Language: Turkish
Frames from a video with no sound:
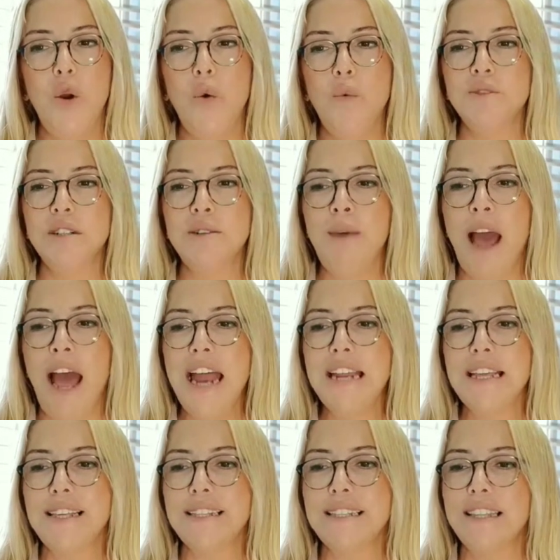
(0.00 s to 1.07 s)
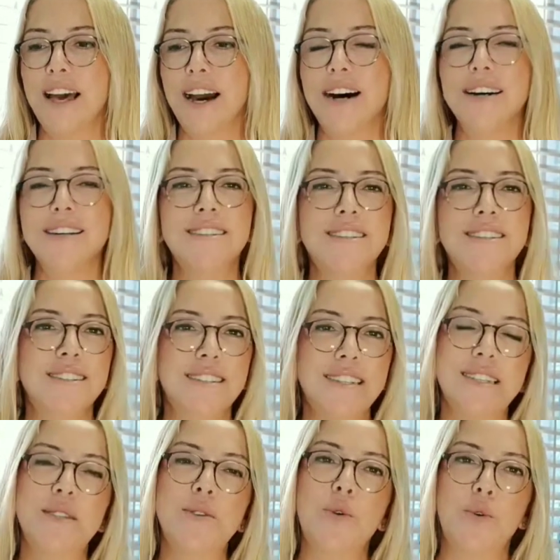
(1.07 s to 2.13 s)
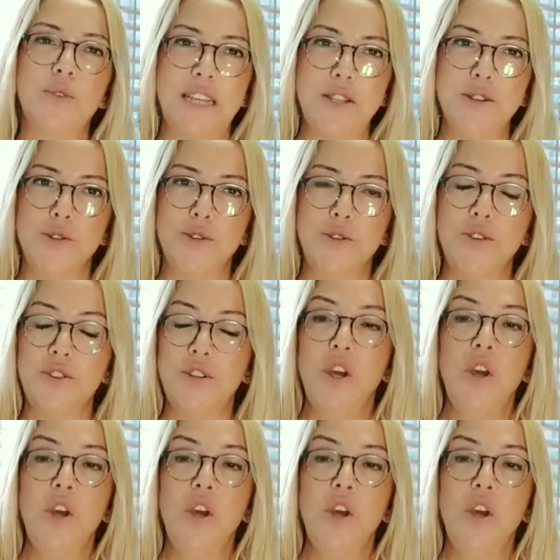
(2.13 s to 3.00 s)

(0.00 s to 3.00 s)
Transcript: umarım herkesin ağzının tadı güzel olur.